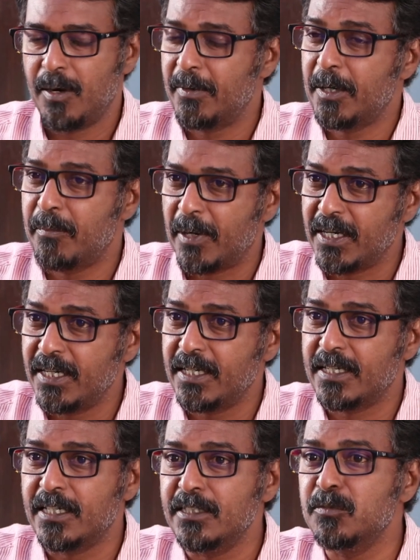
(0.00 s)
அப்படின்னு
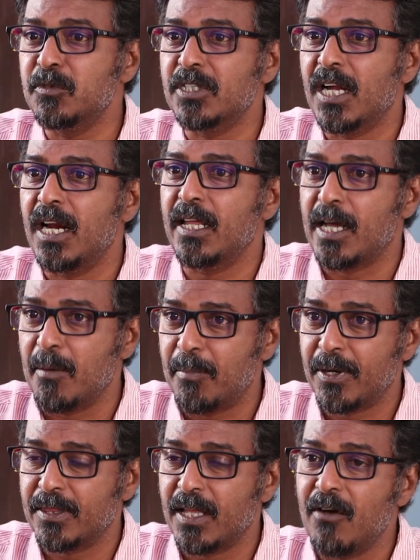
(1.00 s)
பண்ணிவிட்டு ரெண்டு மூணு நாளைக்கு
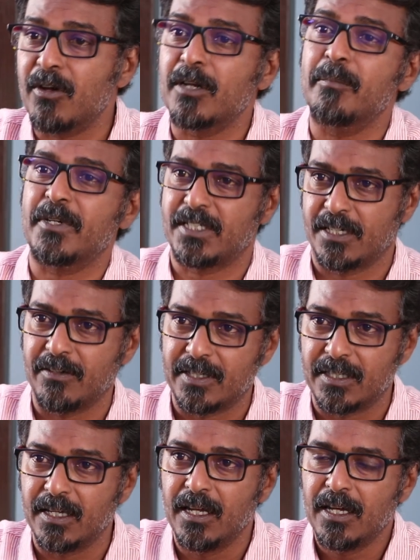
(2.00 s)
அப்புறம் தான் அவருக்கு ப்ரெஷர்
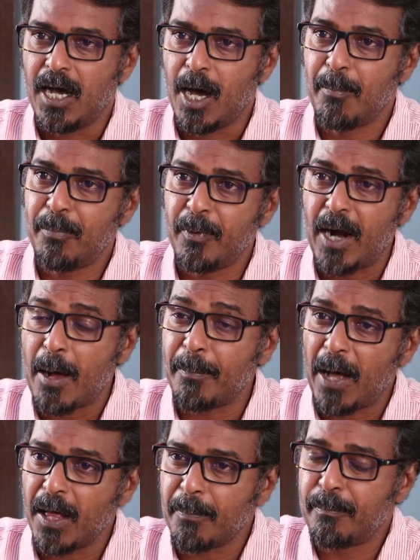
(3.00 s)
வருது அப்போ அப்